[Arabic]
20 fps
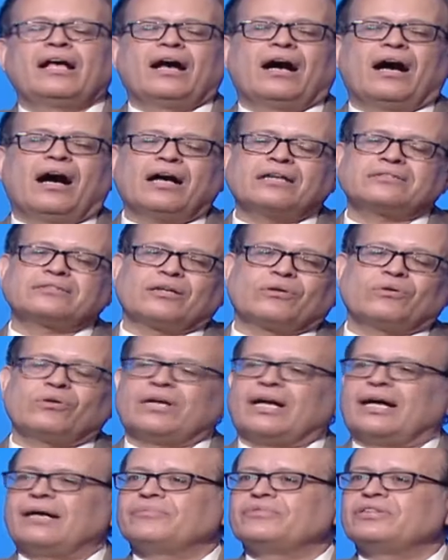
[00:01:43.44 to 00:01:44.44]
اقصى
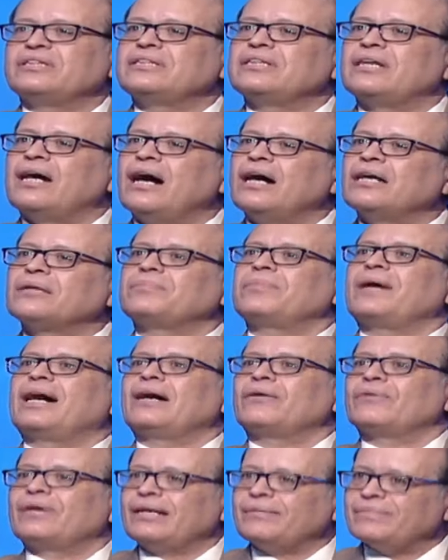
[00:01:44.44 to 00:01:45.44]
جرعه بتدي
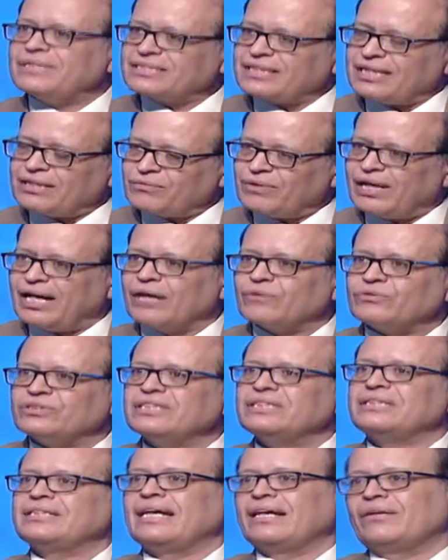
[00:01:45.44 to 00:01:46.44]
اربع او خمس انواع او
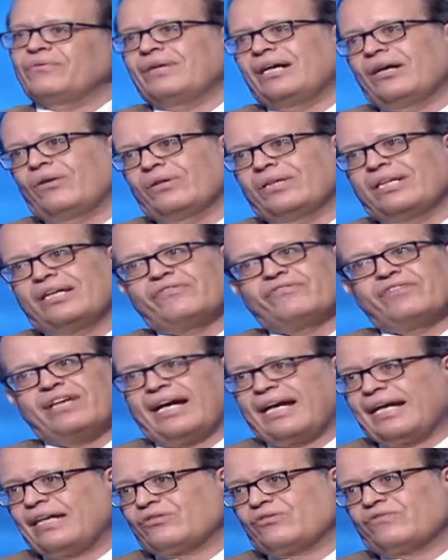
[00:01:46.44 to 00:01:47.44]
ست انواع والله في
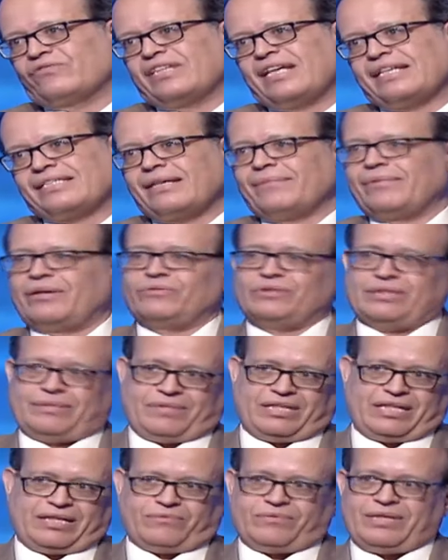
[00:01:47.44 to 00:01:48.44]
حاجات شفتها سبع
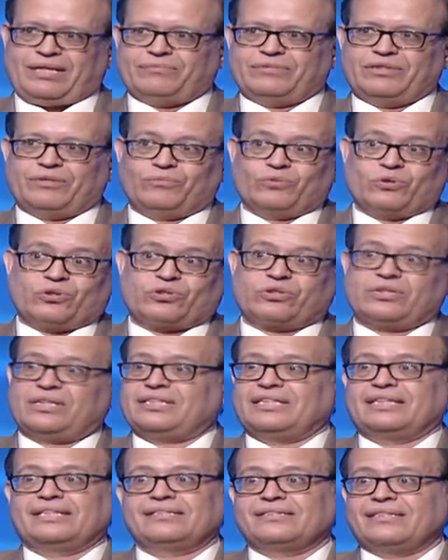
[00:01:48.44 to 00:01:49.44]
وثمان انواع من
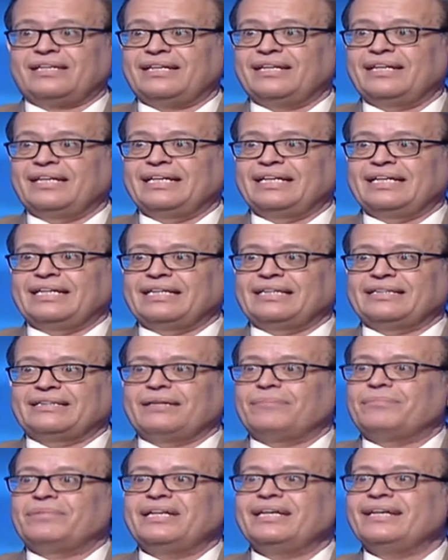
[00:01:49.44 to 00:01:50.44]
المنشطات الجنسيه
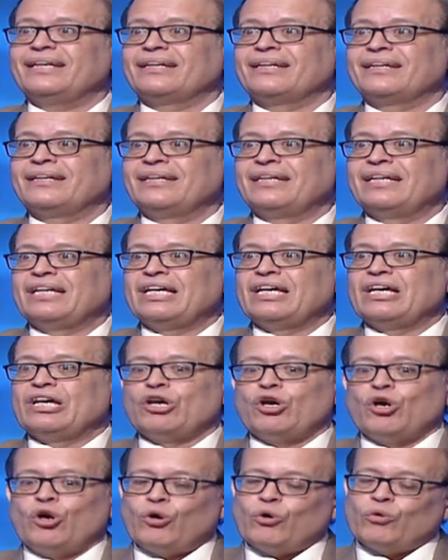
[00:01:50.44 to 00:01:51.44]
طب ليه
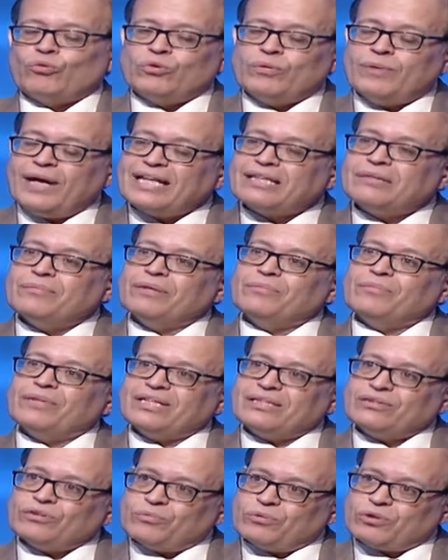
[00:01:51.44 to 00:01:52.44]
وبعد ما
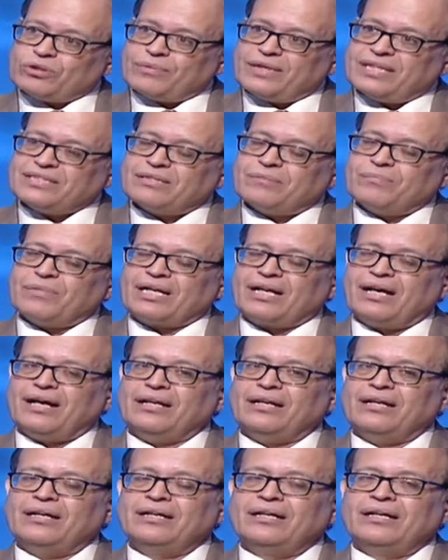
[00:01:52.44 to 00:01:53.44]
المريض يمر بهذه
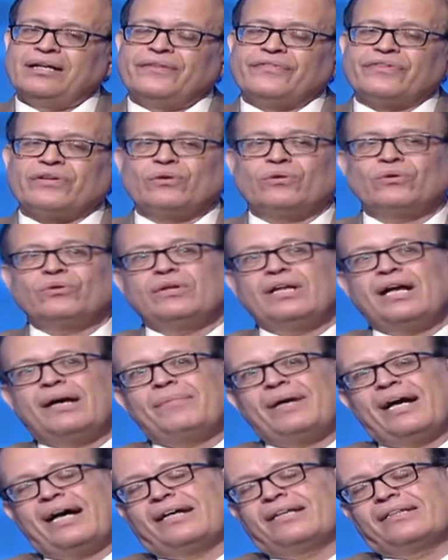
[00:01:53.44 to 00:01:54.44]
المرحله يقول له لا
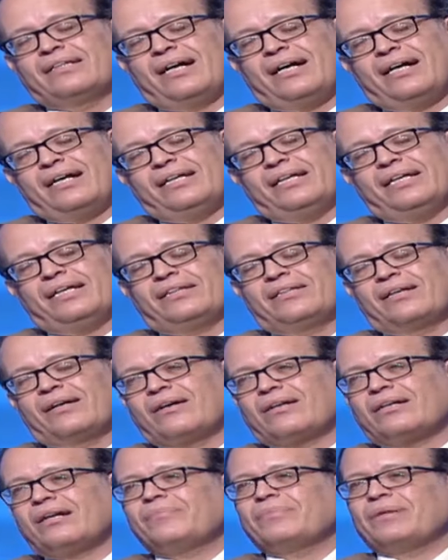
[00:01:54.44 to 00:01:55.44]
بقى احنا ايه احنا
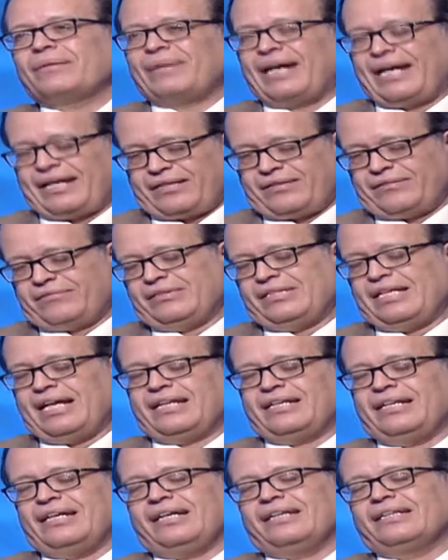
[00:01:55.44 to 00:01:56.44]
جربنا معاك
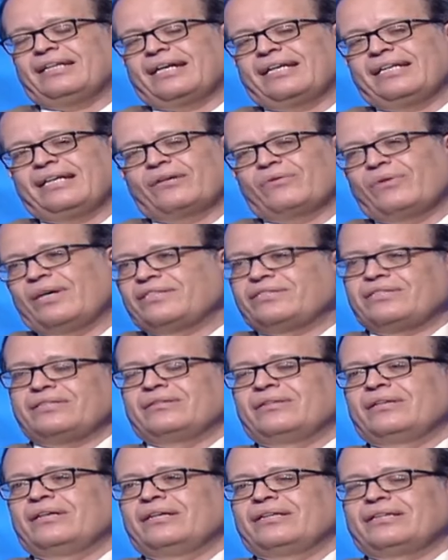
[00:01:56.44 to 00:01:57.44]
يعني احنا كده
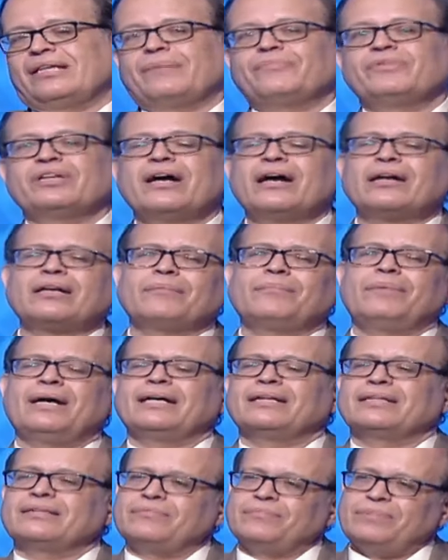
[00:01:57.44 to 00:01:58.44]
كويسين طب نجرب
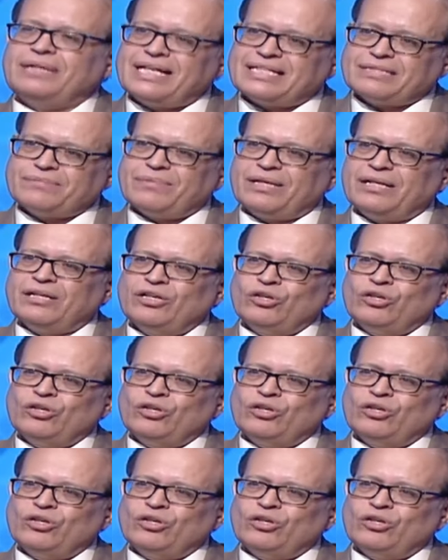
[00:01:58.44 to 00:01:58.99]
بقى البلازما